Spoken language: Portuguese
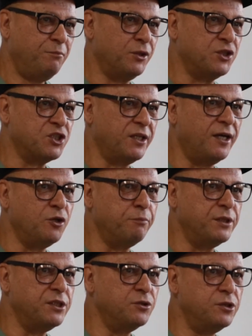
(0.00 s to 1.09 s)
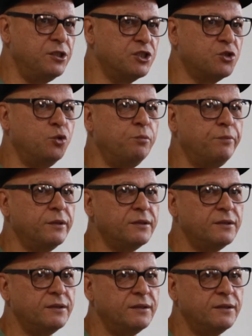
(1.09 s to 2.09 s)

Pode estar num pedido de desculpa,